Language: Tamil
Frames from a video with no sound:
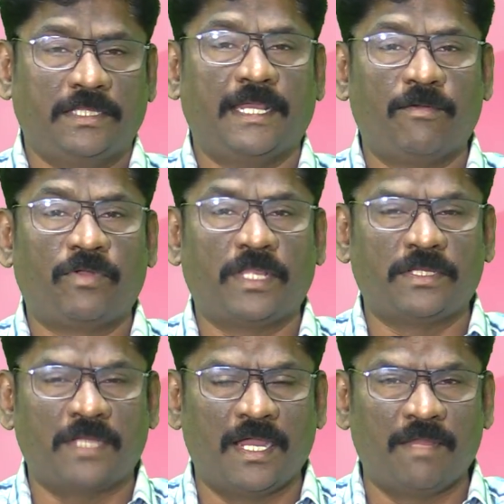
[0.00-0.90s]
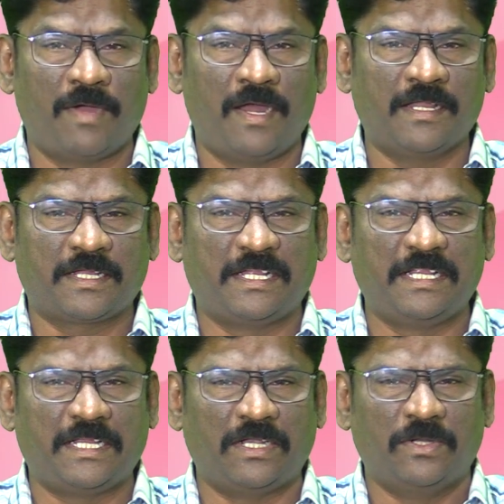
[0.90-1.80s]
தேவனுடைய நியாயமான
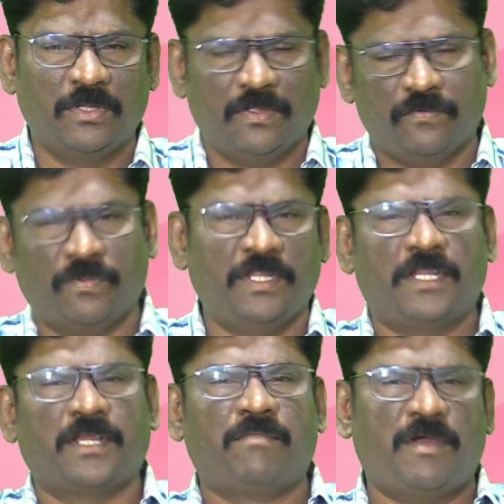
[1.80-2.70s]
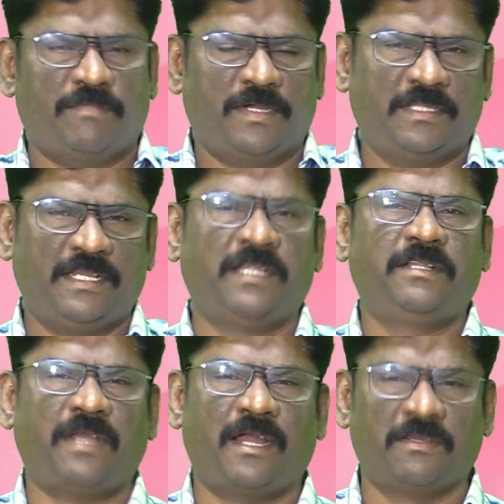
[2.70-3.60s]
கிரிகள் வெளியரங்கமாகும் அதை
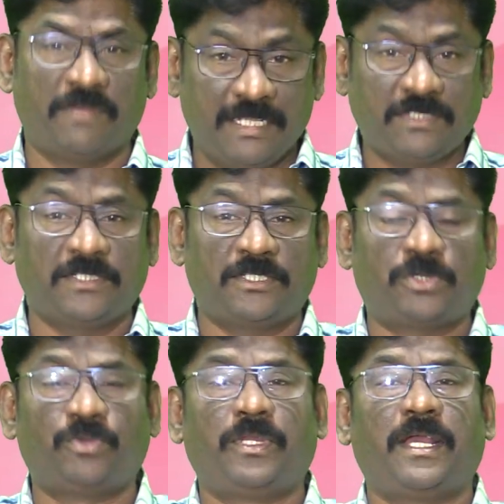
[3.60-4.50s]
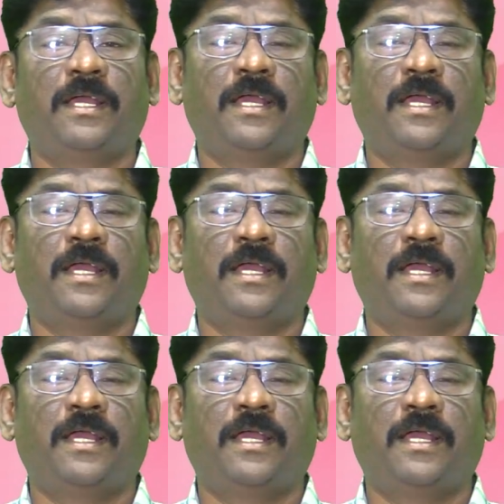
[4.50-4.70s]
ஏண்டு ஆண்டவர் இயேசு கிறிஸ்துடைய